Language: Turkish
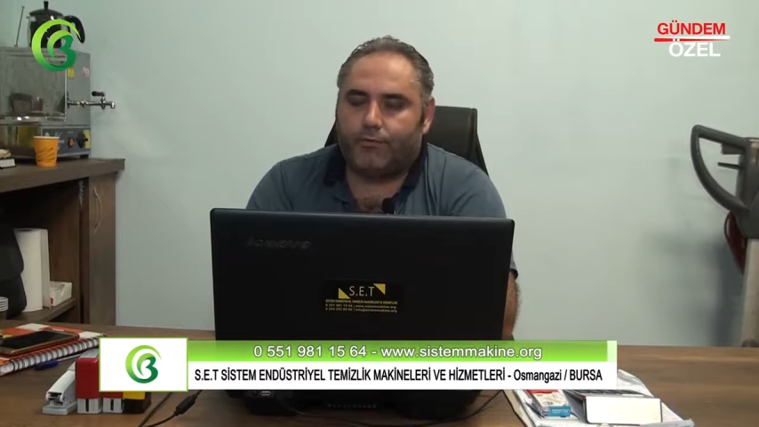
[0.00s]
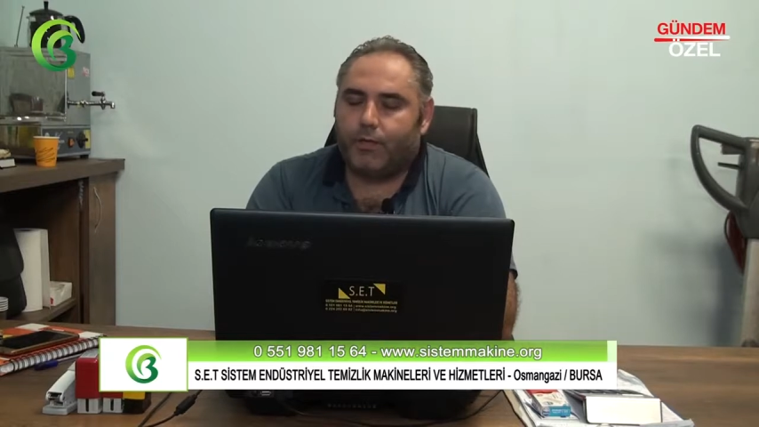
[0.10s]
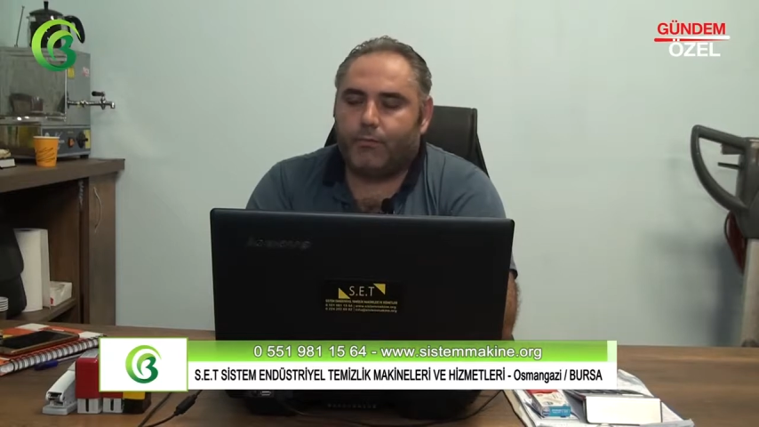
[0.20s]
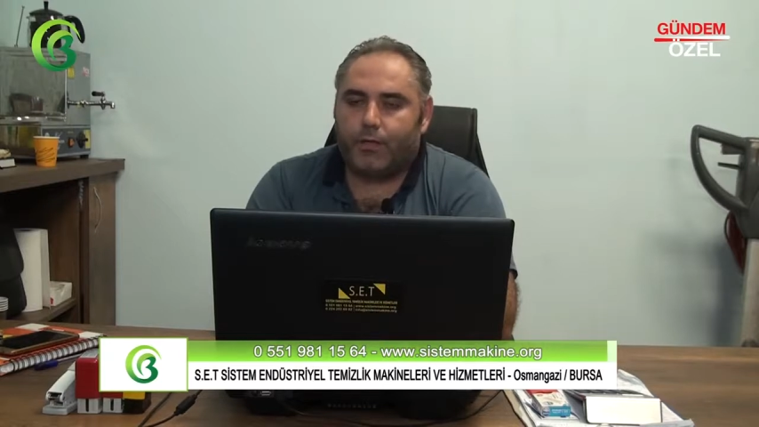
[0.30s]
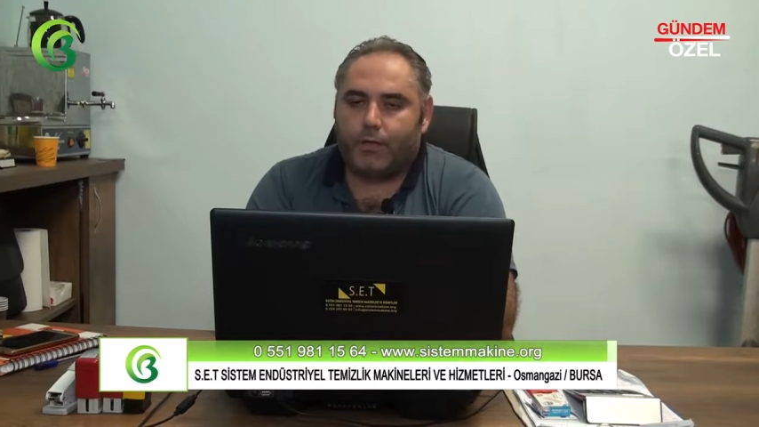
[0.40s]

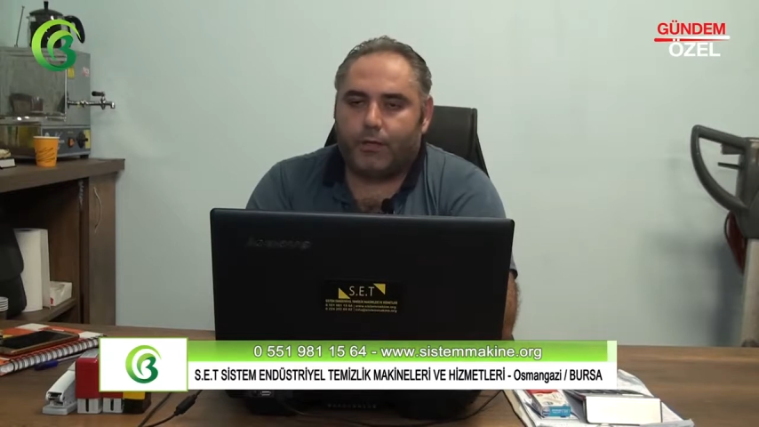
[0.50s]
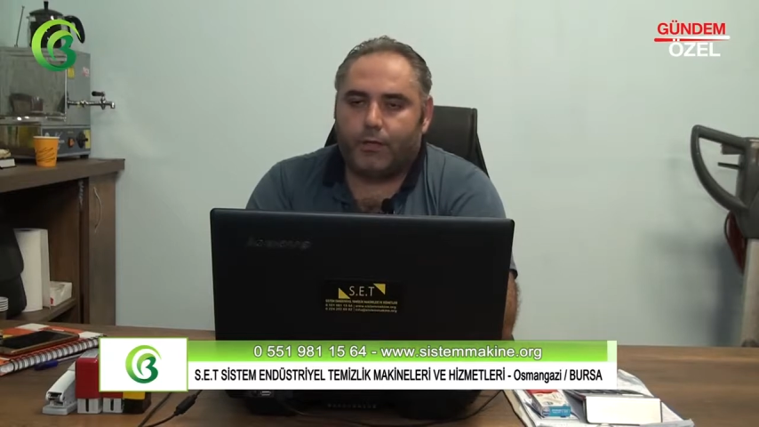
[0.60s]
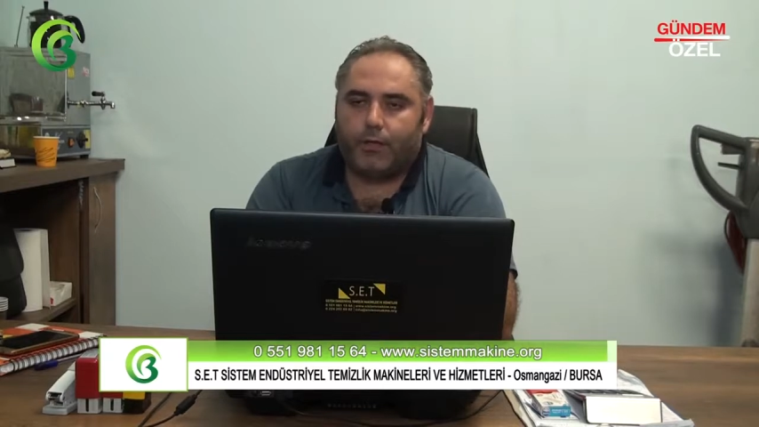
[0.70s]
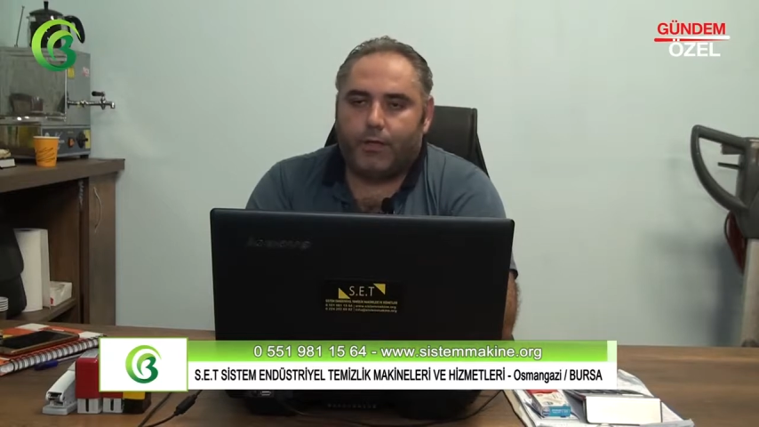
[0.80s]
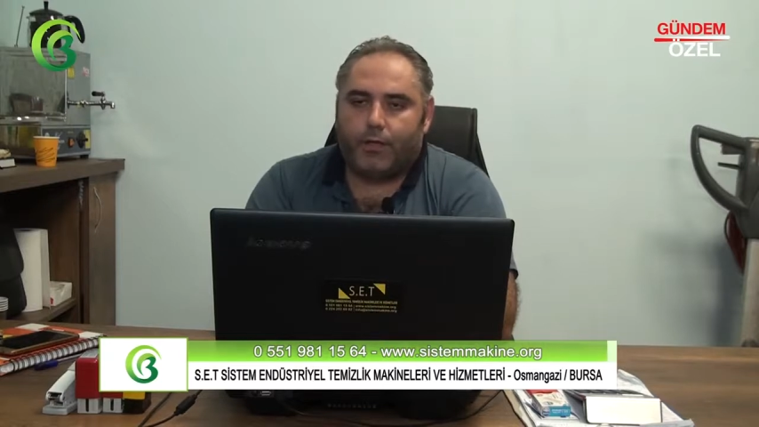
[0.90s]
firmaların
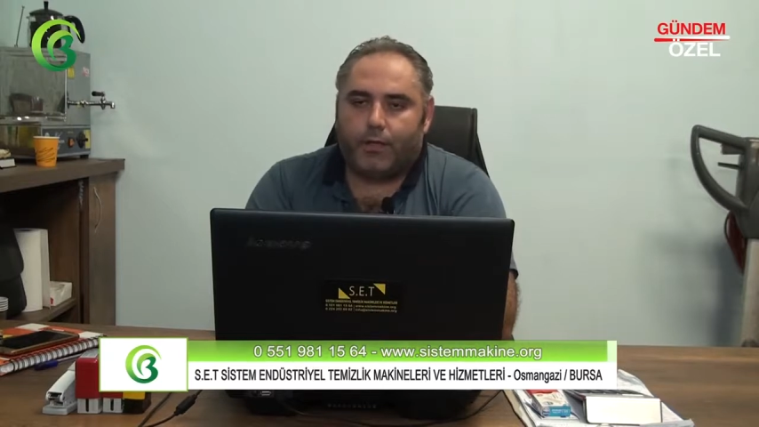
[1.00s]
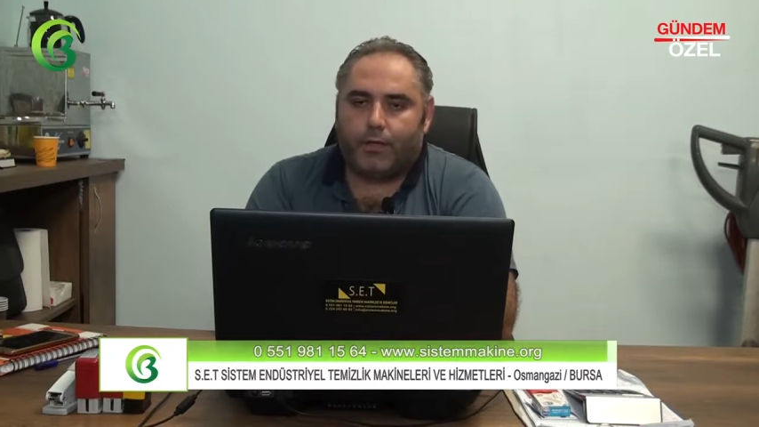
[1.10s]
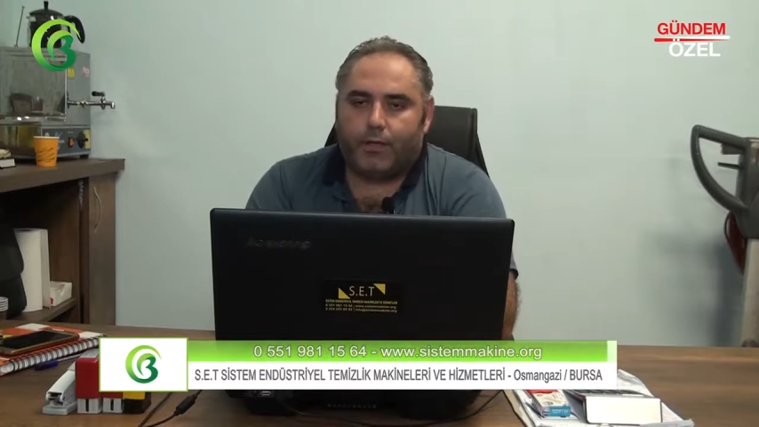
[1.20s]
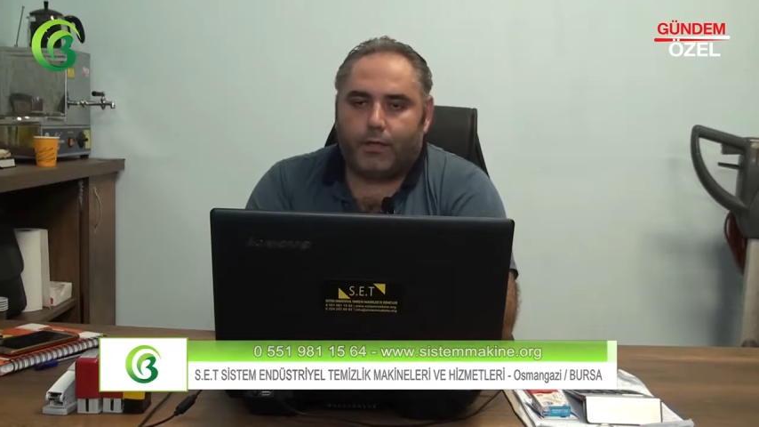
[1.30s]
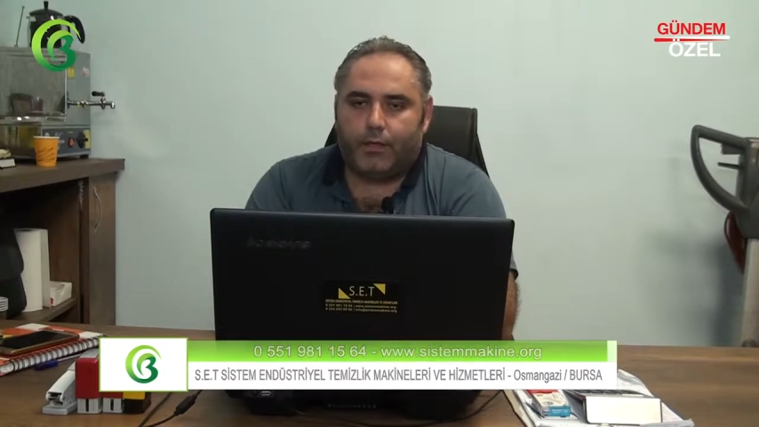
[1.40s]

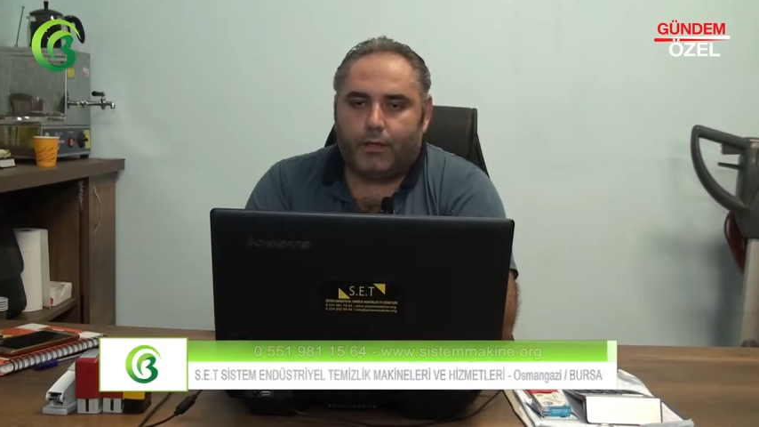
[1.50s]
e,